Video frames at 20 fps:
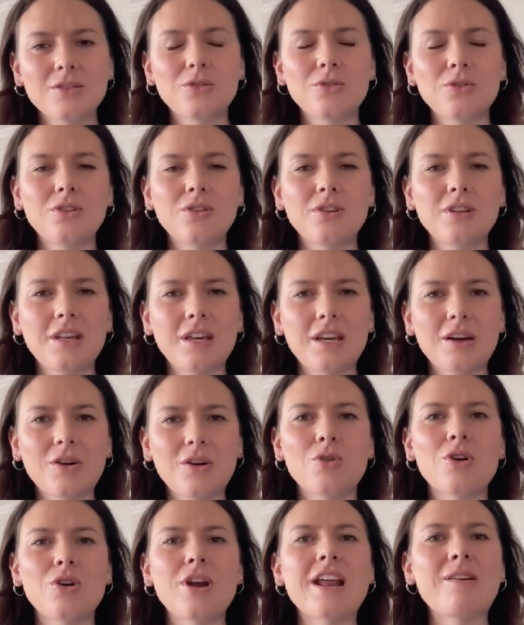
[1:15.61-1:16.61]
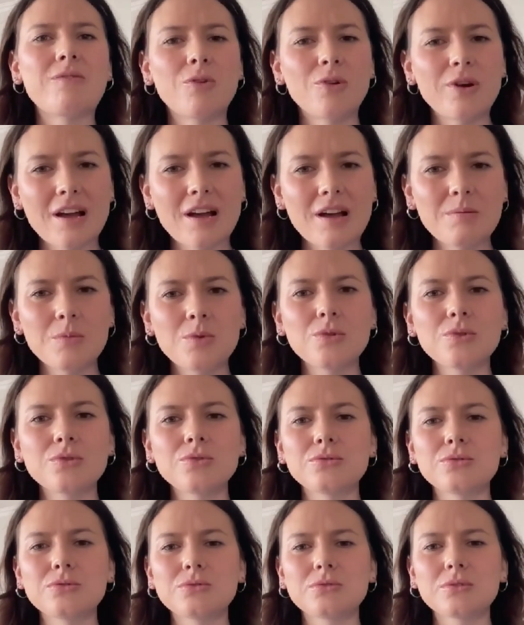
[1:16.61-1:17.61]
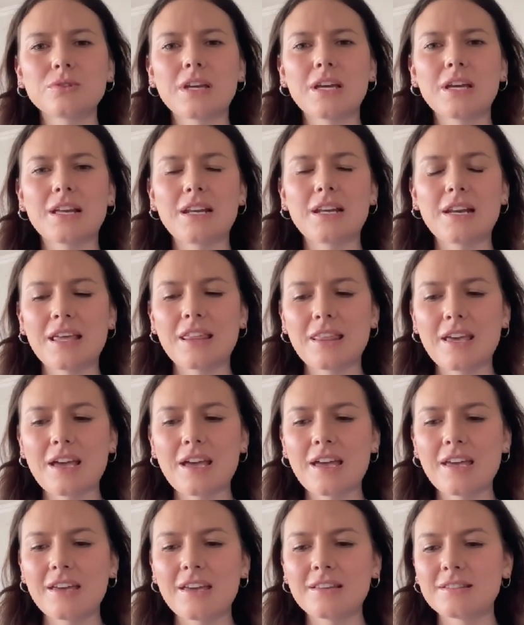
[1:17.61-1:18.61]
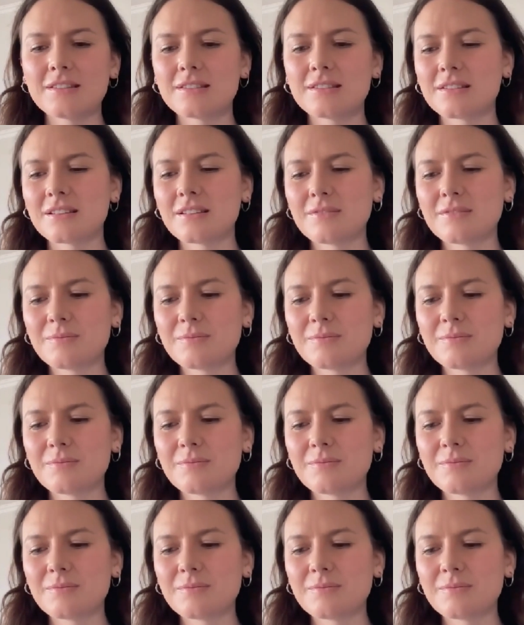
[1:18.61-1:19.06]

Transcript: donde colaboramos, que la idea es